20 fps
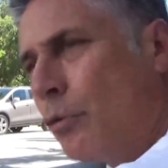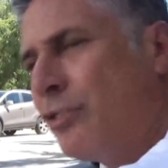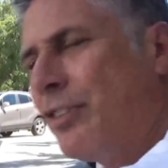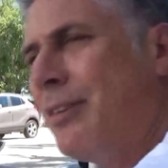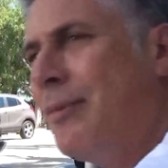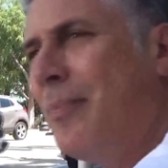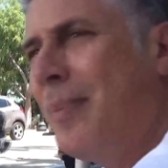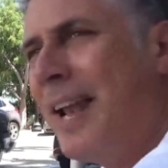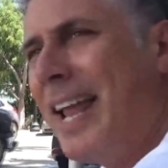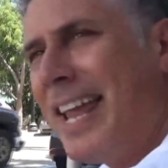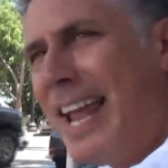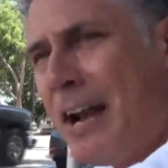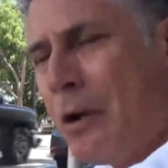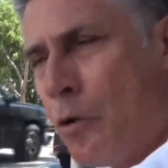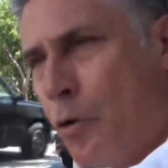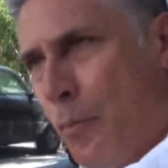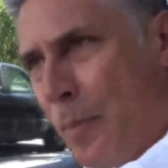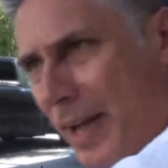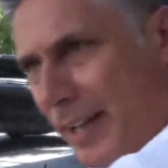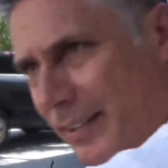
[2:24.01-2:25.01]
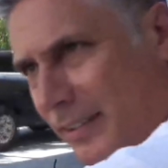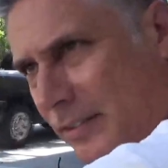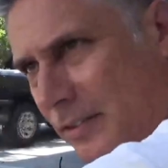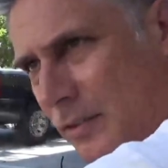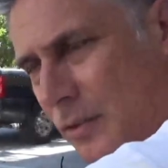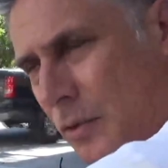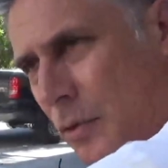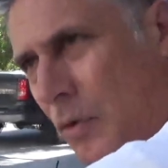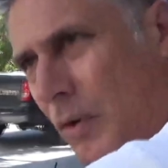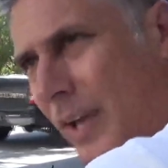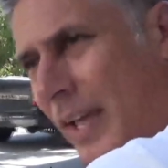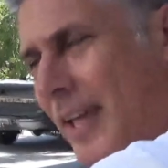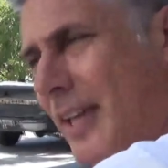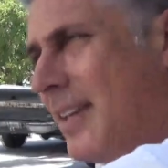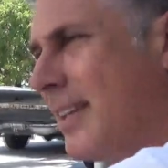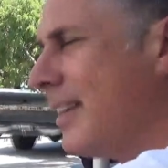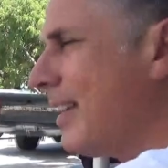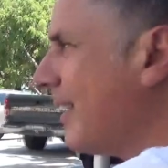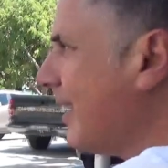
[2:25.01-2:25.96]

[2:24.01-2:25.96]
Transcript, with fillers: Siempre hay algo más, ¿ok?